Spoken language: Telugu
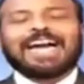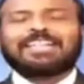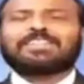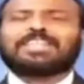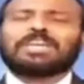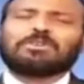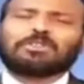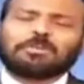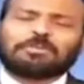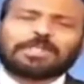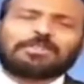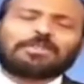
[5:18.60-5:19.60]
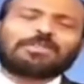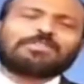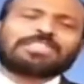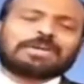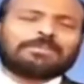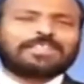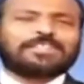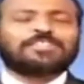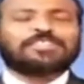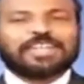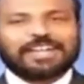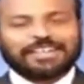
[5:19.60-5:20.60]
అని దేవుడితో ప్రతిరోజు
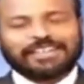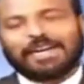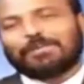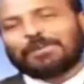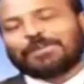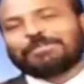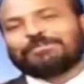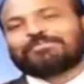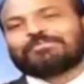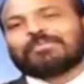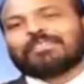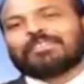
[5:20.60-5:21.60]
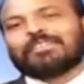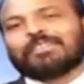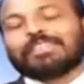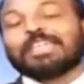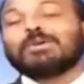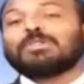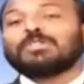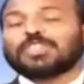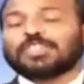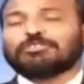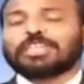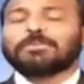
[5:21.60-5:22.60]
సంభాషించే ఆదాము దేవుడు
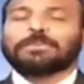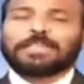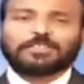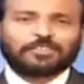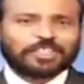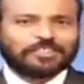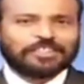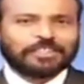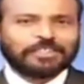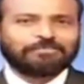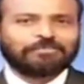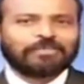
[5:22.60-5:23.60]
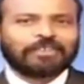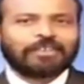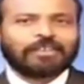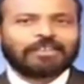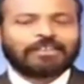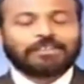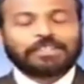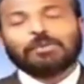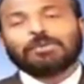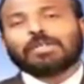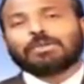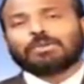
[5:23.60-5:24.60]
చేద్దాన్ని పని చేశాడు
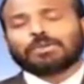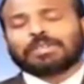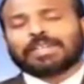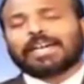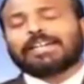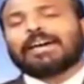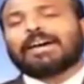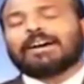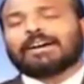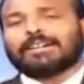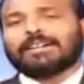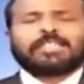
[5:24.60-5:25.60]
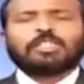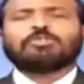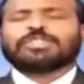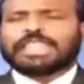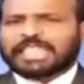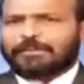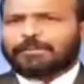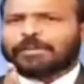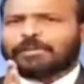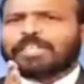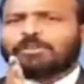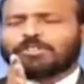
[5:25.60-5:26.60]
దేవుడు అడుగుతున్నాడు నాయనా నువ్వు
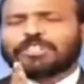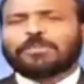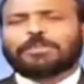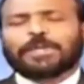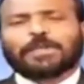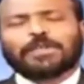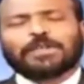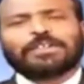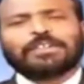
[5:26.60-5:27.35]
దిగంబరం అని ఎవడు చెప్పాడు